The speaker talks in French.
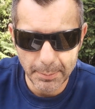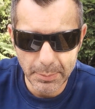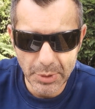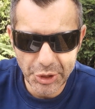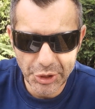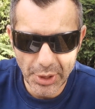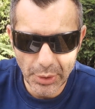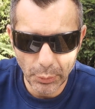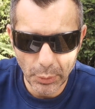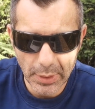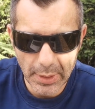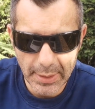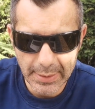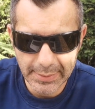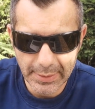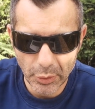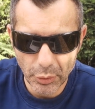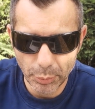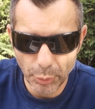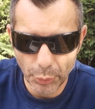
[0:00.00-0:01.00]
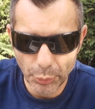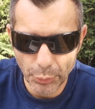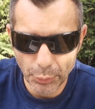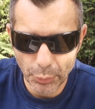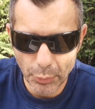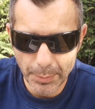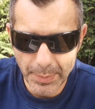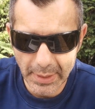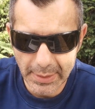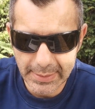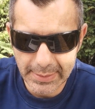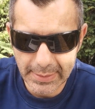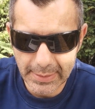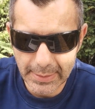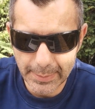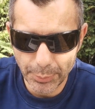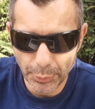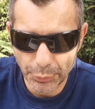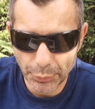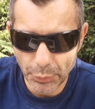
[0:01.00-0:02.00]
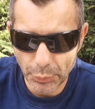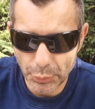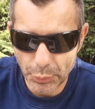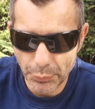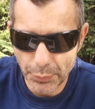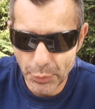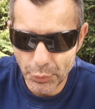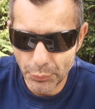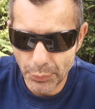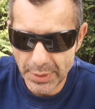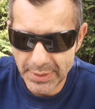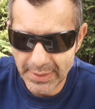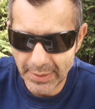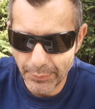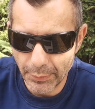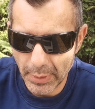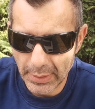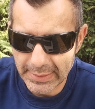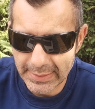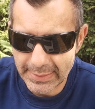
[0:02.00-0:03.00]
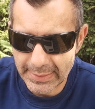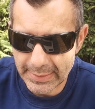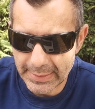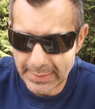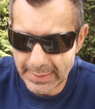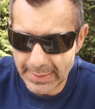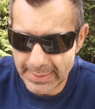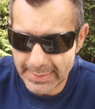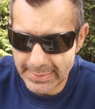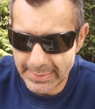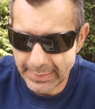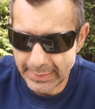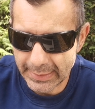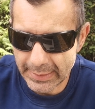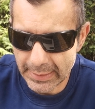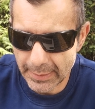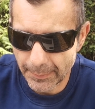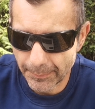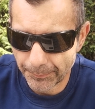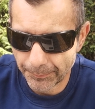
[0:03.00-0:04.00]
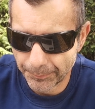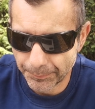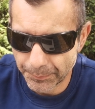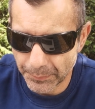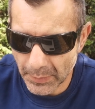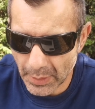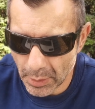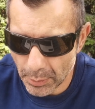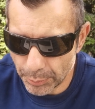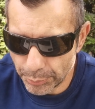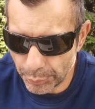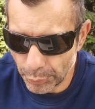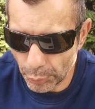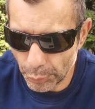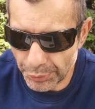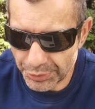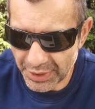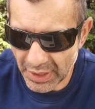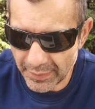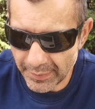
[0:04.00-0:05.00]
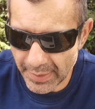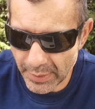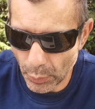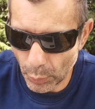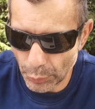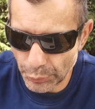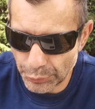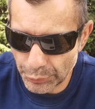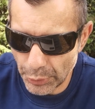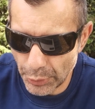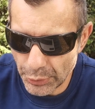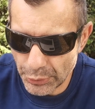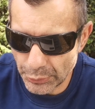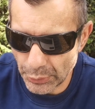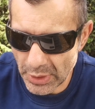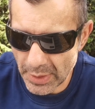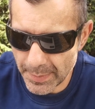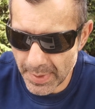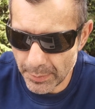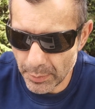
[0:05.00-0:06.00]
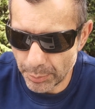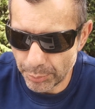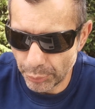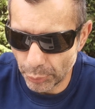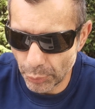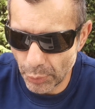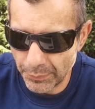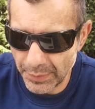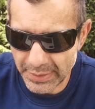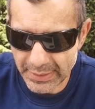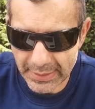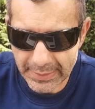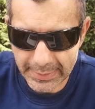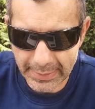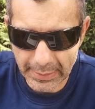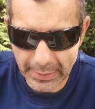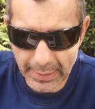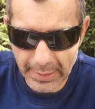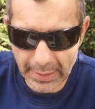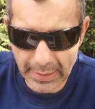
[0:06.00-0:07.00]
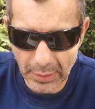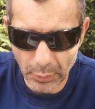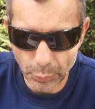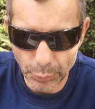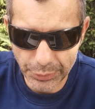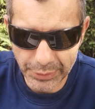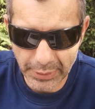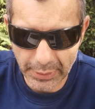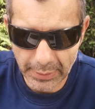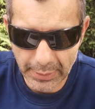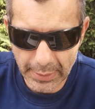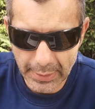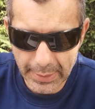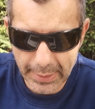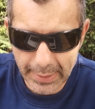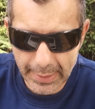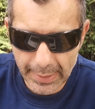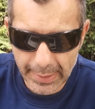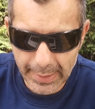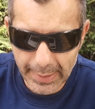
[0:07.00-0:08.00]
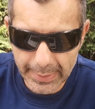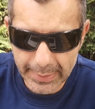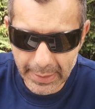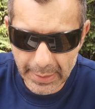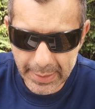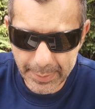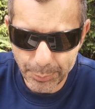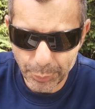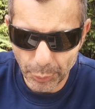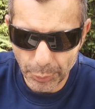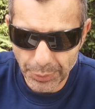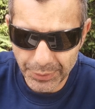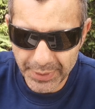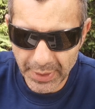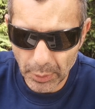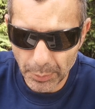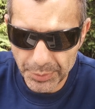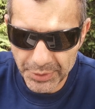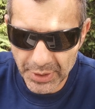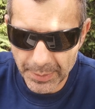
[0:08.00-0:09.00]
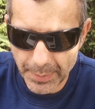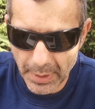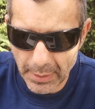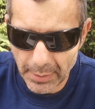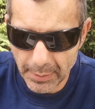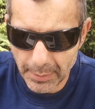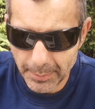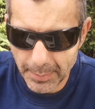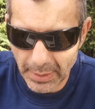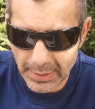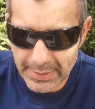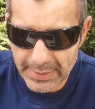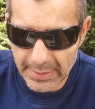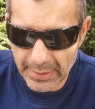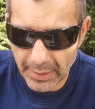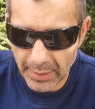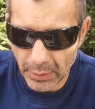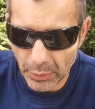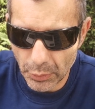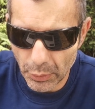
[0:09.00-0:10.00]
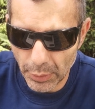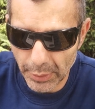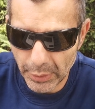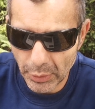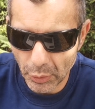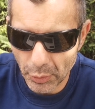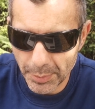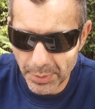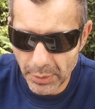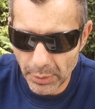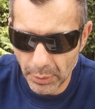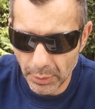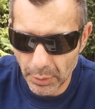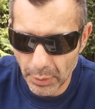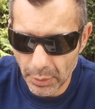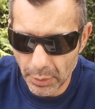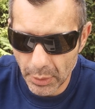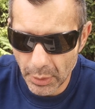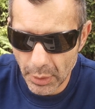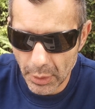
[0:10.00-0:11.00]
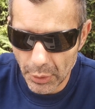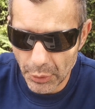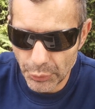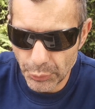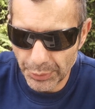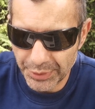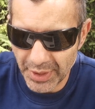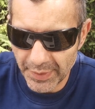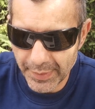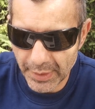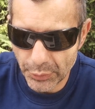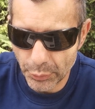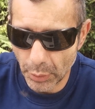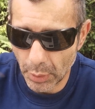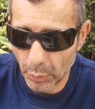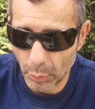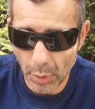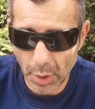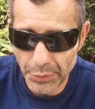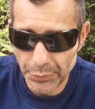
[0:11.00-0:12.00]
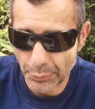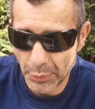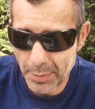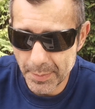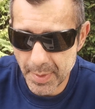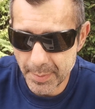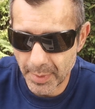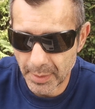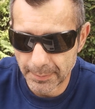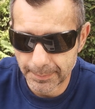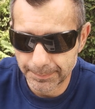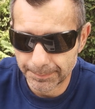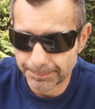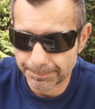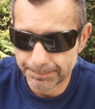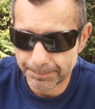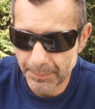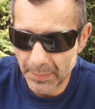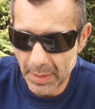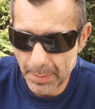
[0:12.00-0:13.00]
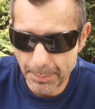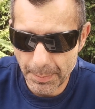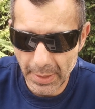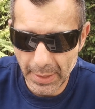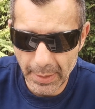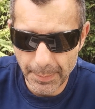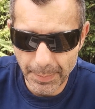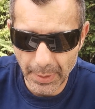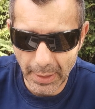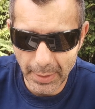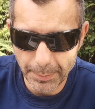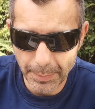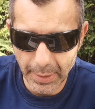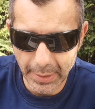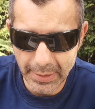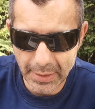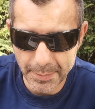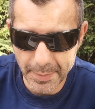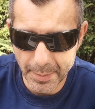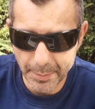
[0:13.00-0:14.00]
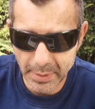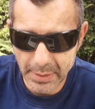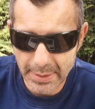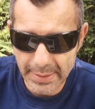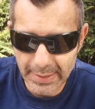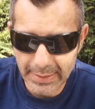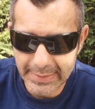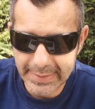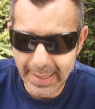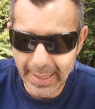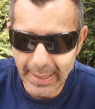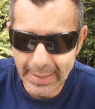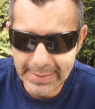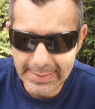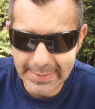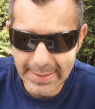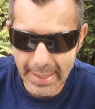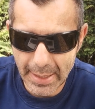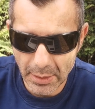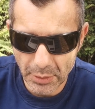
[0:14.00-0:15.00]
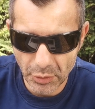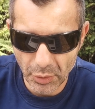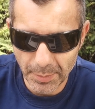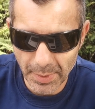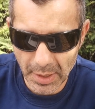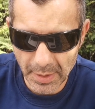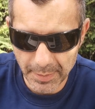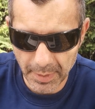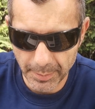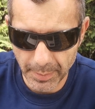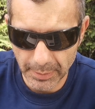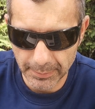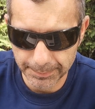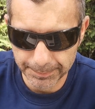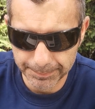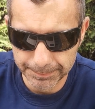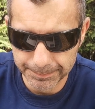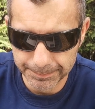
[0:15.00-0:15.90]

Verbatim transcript: Michel Roland, salut Bruno, merci pour ce que tu fais. Je voulais savoir si les séries pour le travail au seuil sont les mêmes pour le VTT et la route et quel est pour le temps optimal. Merci encore et que le meilleur saute avec toi. Ouais, elles sont les mêmes. Pareil, pareil, pareil, les mêmes. Exactement les mêmes.